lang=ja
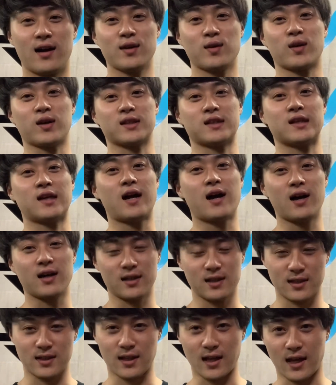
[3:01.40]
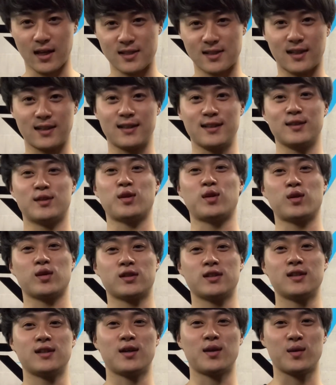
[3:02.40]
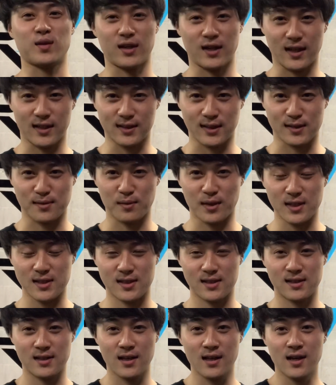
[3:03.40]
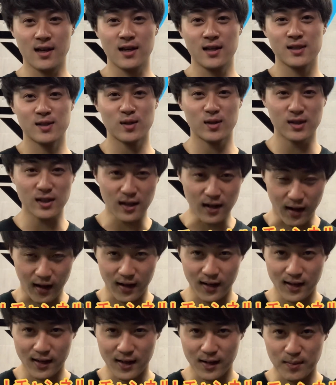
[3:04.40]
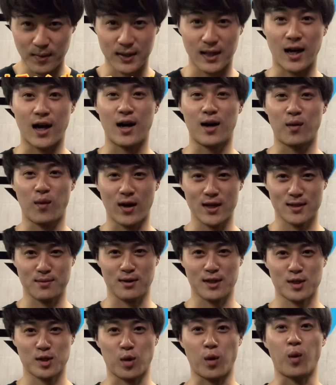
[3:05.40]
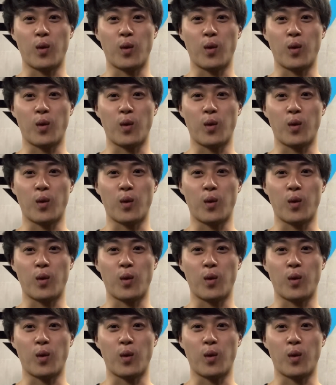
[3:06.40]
良かったらいいね、チャンネル登録お願いいたします。それではまたお会いしましょ